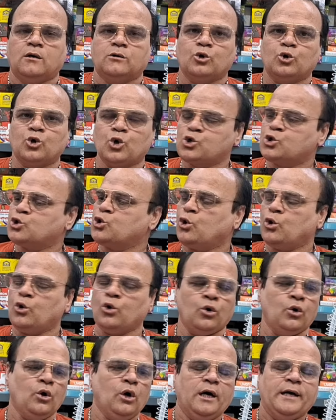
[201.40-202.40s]
तो दोस्तों
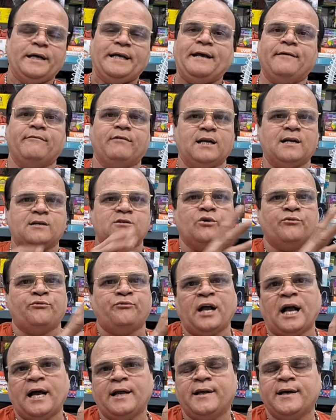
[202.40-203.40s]
ये वाला जो
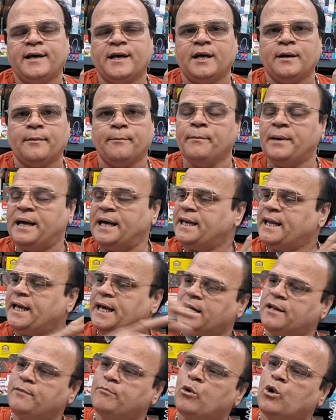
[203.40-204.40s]
फैन है मैंने
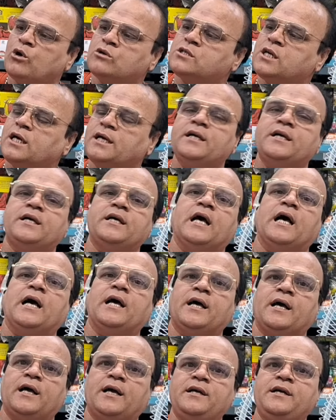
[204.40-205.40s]
अनबॉक्सिंग किया
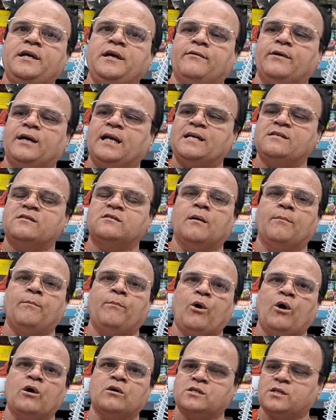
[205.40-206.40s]
है ये वाला इसका
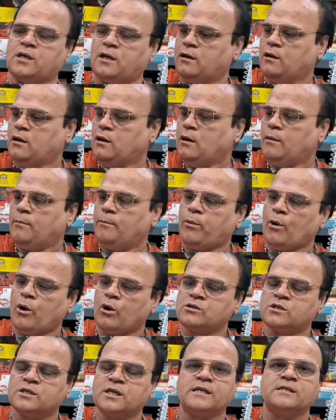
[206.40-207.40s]
बॉक्स है
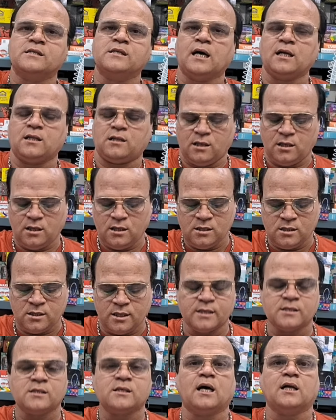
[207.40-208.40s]
बॉक्स के साथ
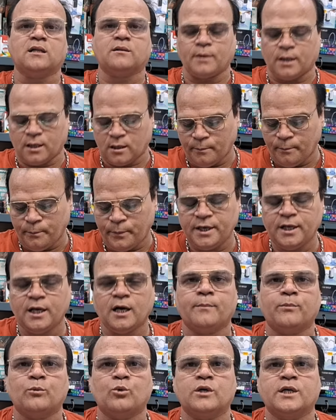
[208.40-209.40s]
इसके साथ में कंपनी
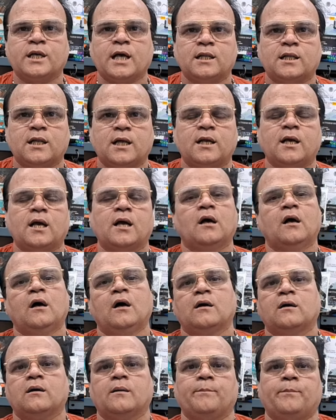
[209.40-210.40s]
आपको क्या दे रही है
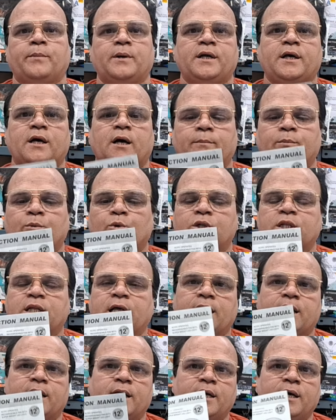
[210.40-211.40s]
कंपनी आपको
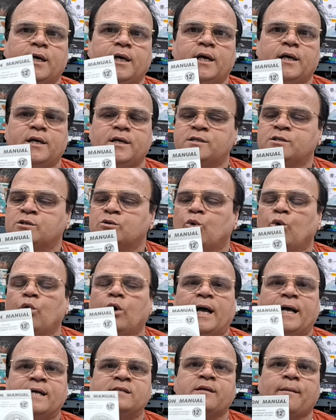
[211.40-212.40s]
दे रही है इसको
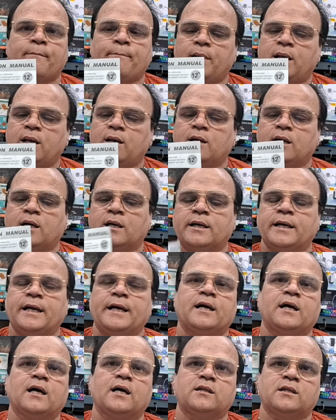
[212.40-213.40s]
असेंबल
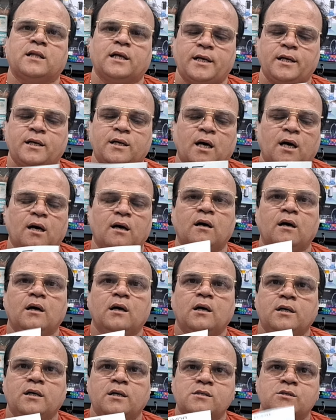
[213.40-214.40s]
करने का तरीका
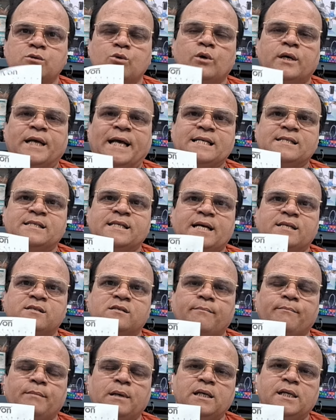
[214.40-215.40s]
इसको कैसे
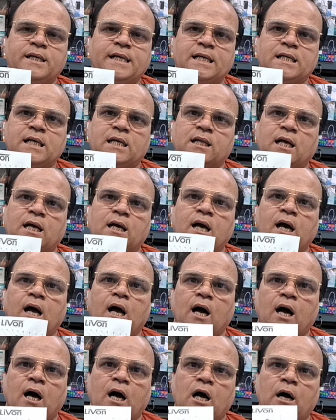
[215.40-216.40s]
असेंबल किया जाता है
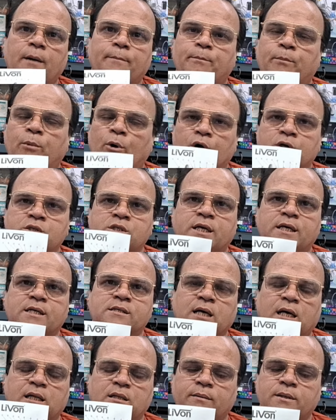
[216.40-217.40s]
आप बॉक्स के
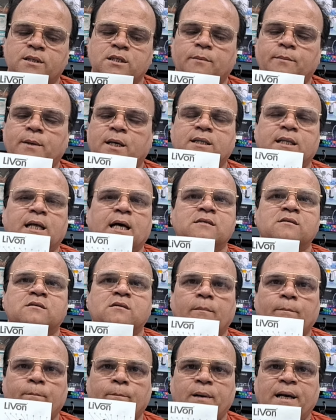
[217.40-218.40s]
साथ में जब आता है
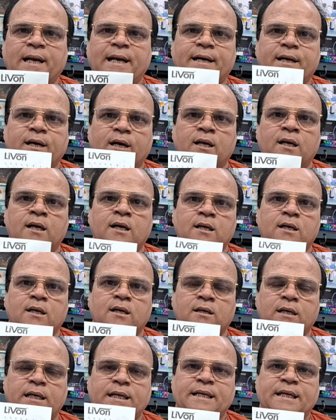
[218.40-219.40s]
सब ब्लेड अलग
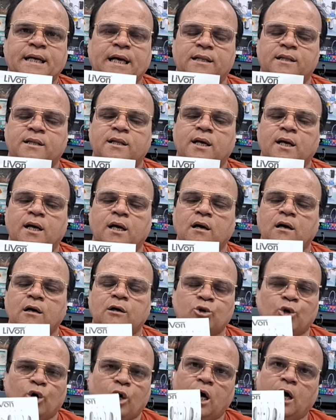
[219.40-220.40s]
अलग करके आते हैं
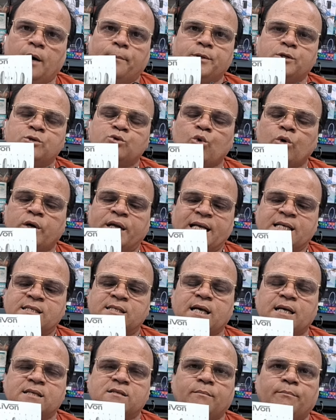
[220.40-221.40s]
तो आप इसको
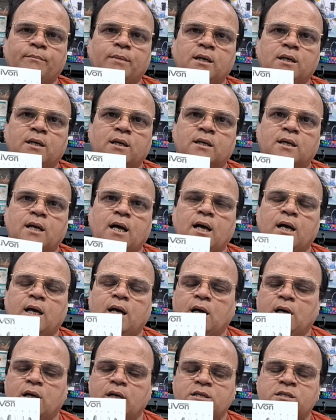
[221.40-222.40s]
कैसे असेंबल करना है
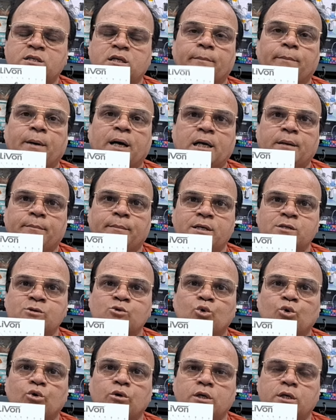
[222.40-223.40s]
इसके बारे में
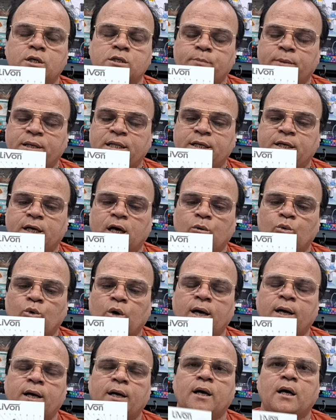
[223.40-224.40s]
इसको इसमें दिया
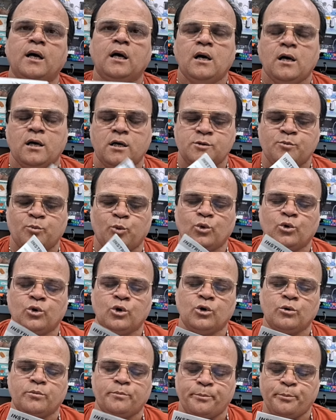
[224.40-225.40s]
हुआ है इस बुक
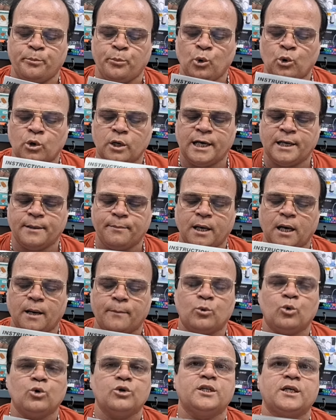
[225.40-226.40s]
बुकलेट में
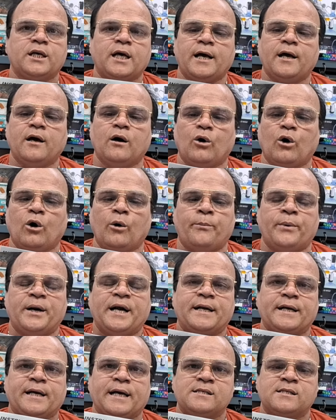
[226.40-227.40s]
आपको दिया है
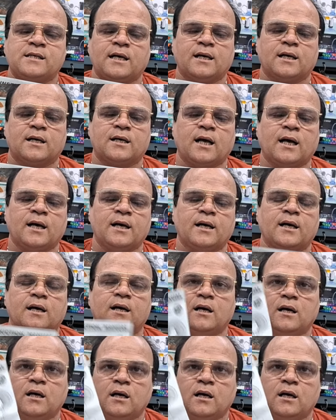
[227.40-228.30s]
ऑपरेट कैसे करना है